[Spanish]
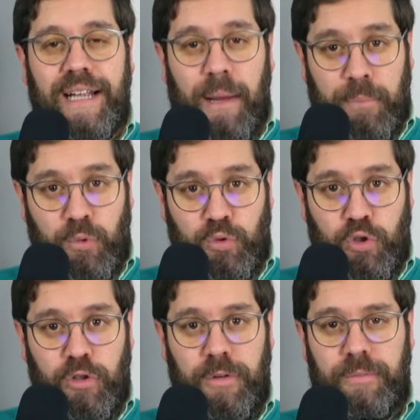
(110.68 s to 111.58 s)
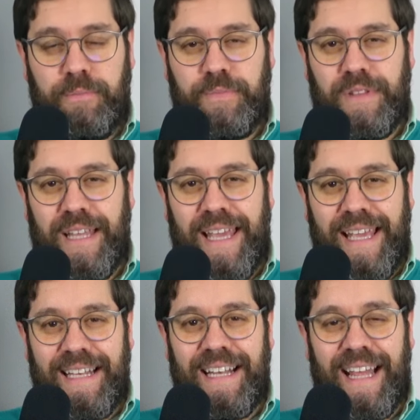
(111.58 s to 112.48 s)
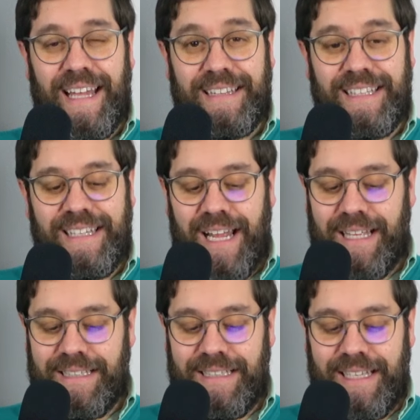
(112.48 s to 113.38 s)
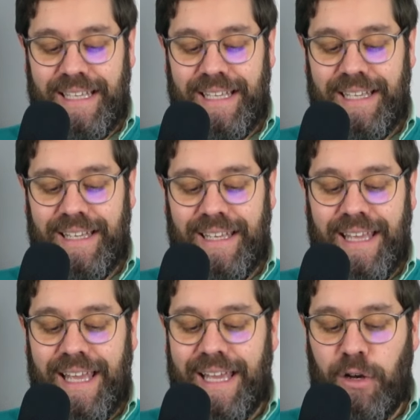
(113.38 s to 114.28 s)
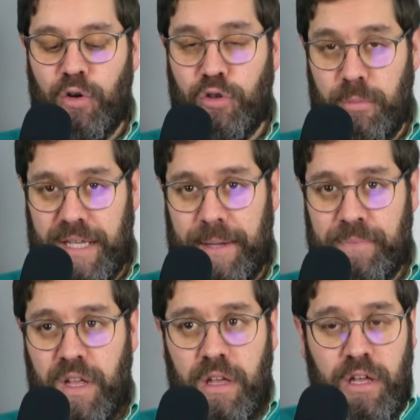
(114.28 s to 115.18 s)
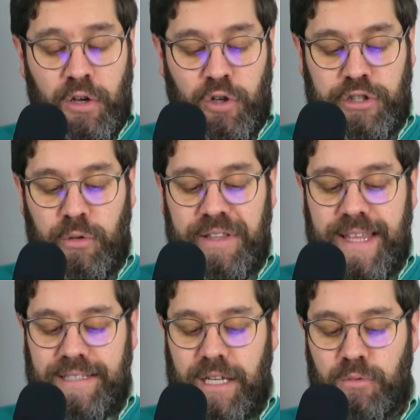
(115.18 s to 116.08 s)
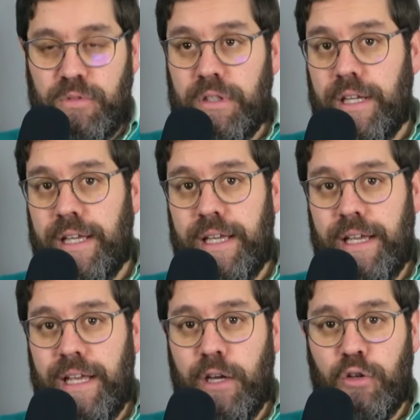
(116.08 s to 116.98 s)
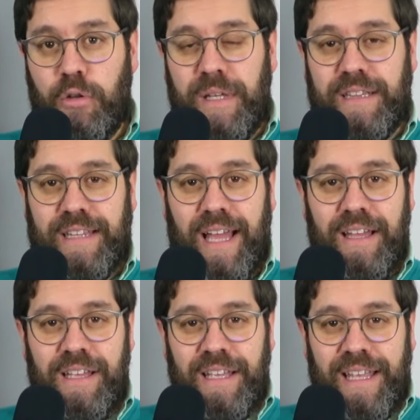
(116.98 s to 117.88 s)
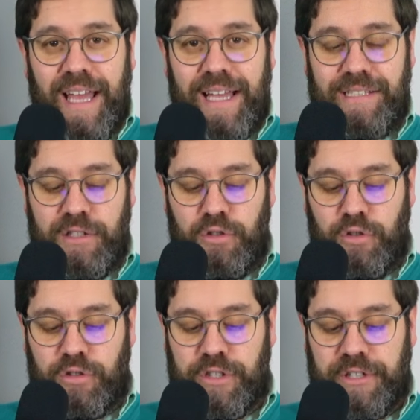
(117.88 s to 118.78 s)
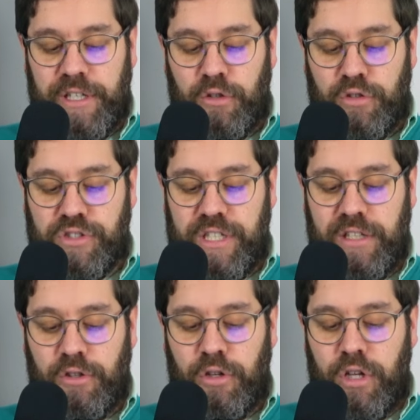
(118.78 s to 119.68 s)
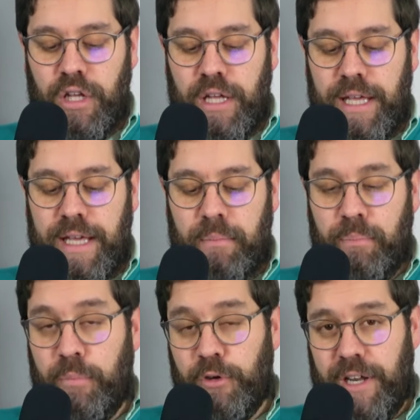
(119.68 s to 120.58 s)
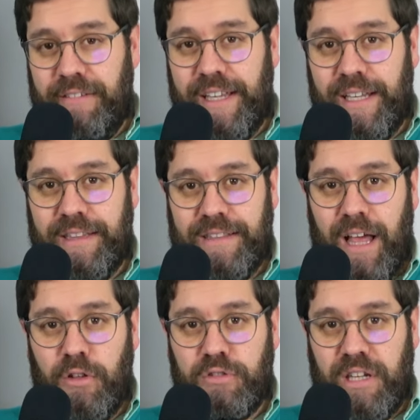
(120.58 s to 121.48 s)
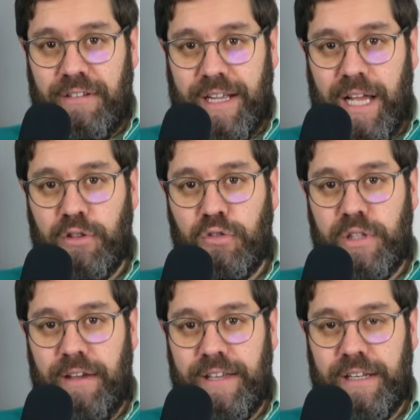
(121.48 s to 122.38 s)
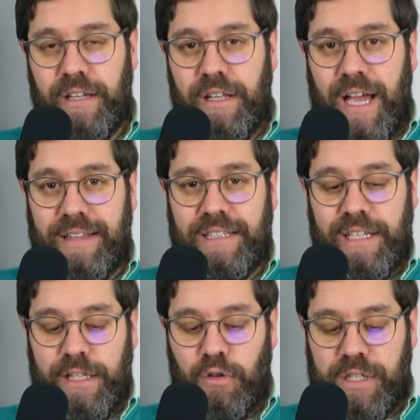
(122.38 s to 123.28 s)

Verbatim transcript: Caputo en la cartera de Economía. José Luis Daza es un eh, economista que ha sido reconocido eh, por haber estado trabajando y haber adquirido